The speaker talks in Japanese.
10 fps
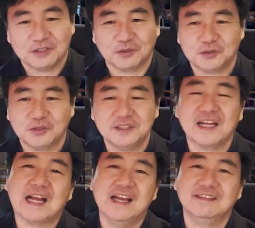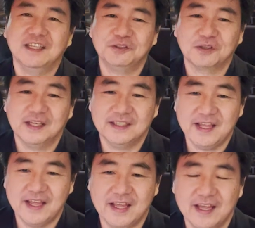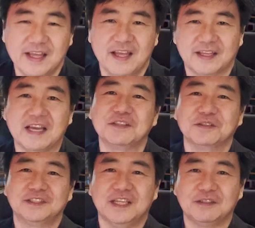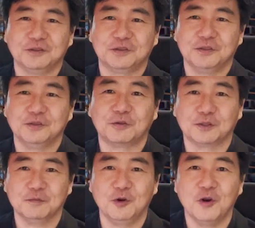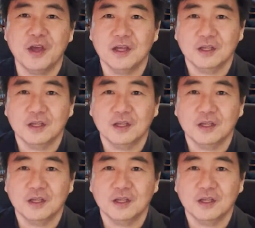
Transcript: ちょっとした改善とかで、え研究していくということも